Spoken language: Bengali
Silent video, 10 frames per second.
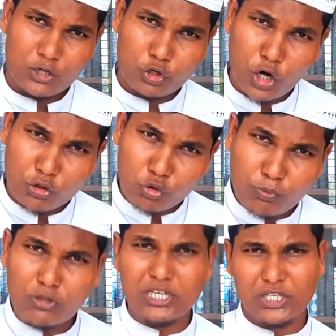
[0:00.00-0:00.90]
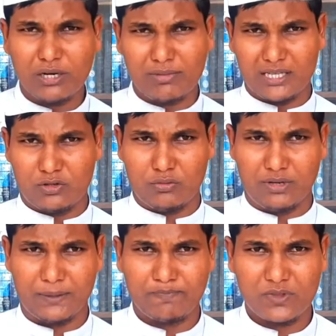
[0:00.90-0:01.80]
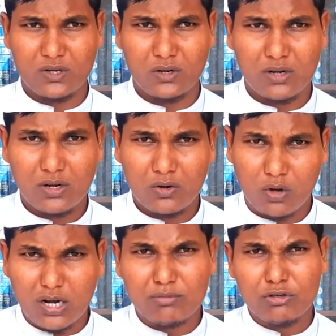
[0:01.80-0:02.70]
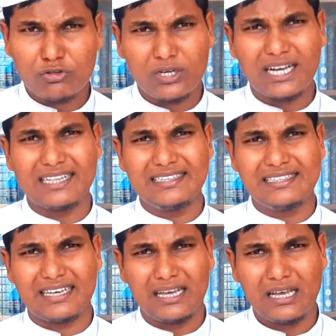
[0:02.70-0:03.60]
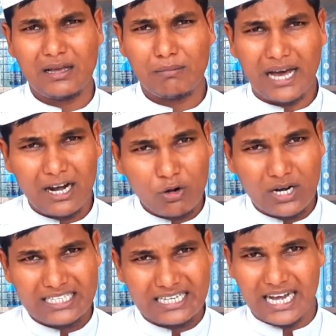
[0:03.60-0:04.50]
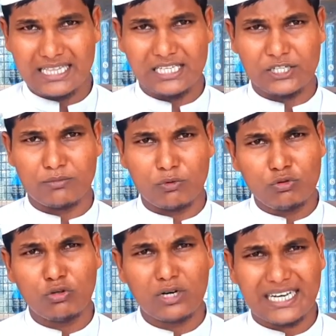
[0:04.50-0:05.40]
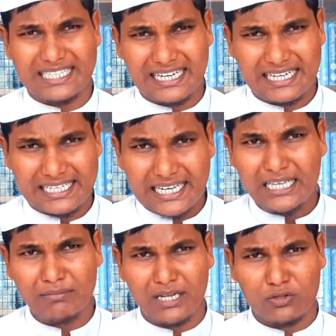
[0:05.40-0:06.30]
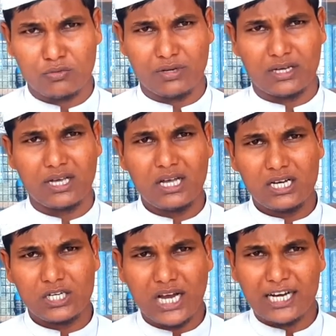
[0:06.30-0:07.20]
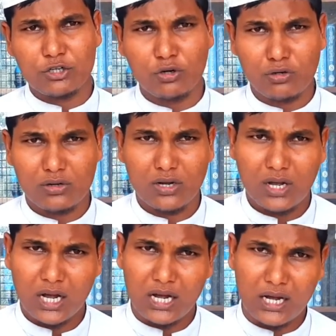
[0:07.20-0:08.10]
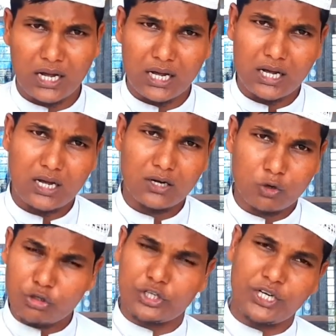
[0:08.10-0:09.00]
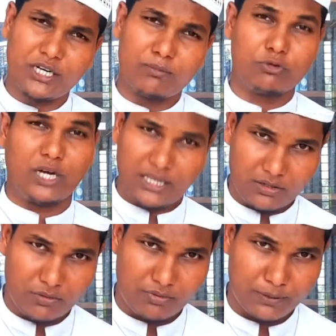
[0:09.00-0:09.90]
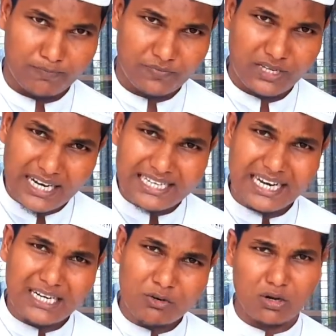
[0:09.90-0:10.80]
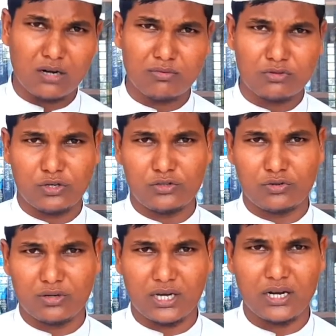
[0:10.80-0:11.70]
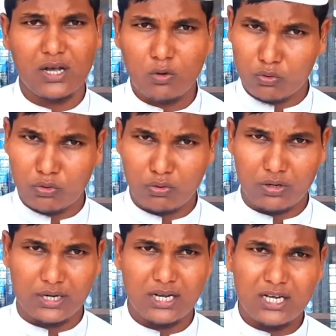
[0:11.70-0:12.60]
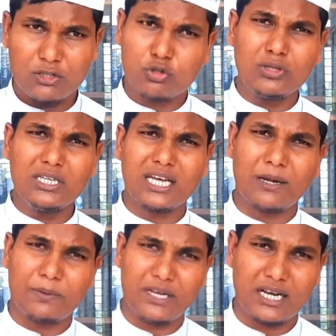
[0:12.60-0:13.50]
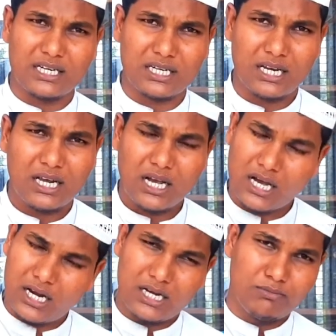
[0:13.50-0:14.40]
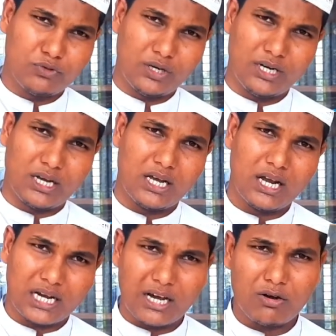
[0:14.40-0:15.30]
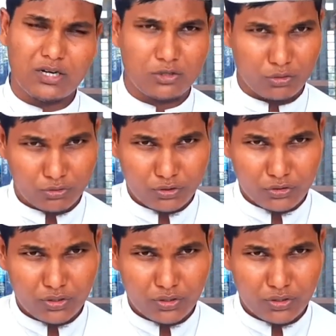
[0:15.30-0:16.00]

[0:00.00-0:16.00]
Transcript: সৎ উপদেশের মাধ্যমে করণ এবং সৈহাদিসে হাদিসে ভালো কাজের আদেশ মন্দ কাজের নিষেধের মাধ্যমে শাসক গোষ্ঠীকে বোঝাতে হবে এটাই করণ এবং সই সন্ন্যার অনুকূলে যদি তারা ফিরে আসে আলহামদুলিল্লাহ না হলে ধৈর্য